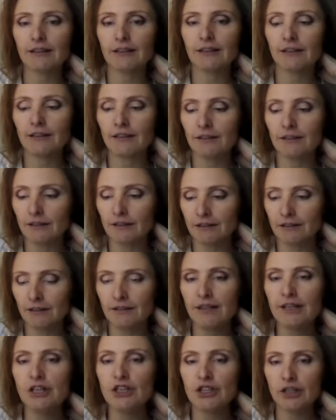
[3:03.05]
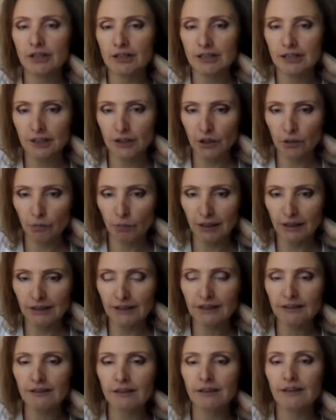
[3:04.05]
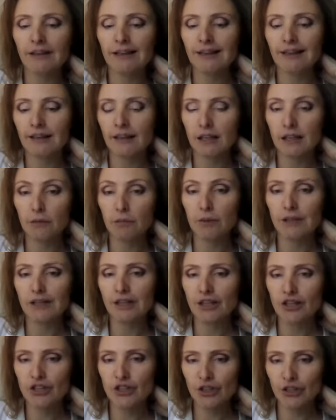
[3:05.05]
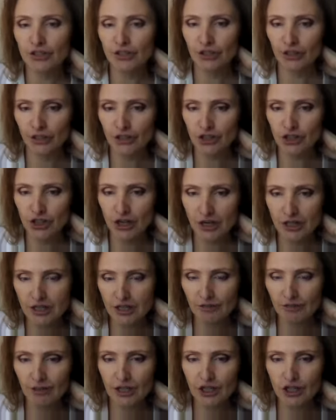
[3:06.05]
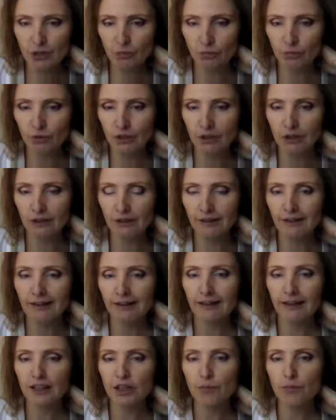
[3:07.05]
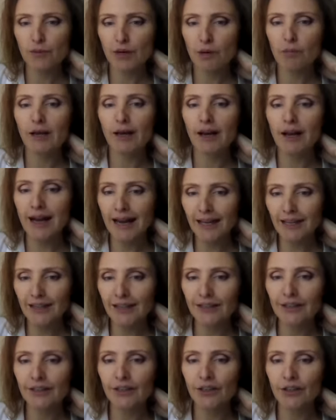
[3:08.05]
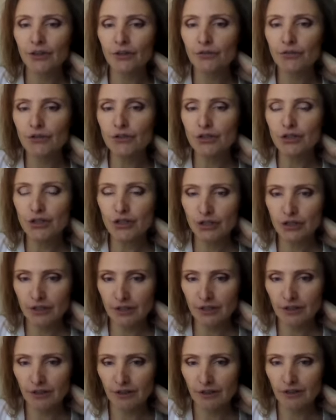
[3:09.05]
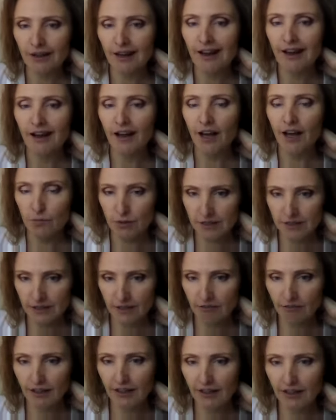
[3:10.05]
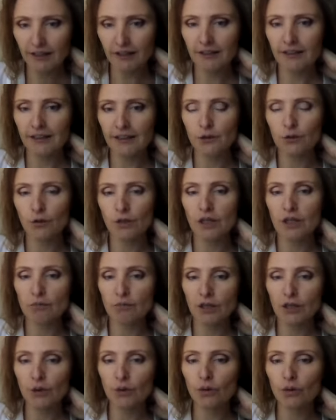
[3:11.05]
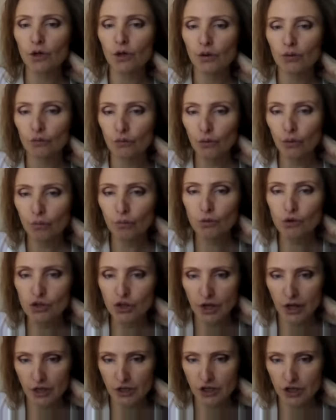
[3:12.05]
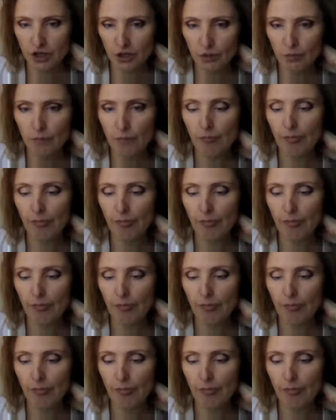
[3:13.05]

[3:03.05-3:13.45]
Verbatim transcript: И это три женских магнита, либо три женские чаши в нашем теле. Это прямо реальные такие физические образования, которые имеют форму чаши.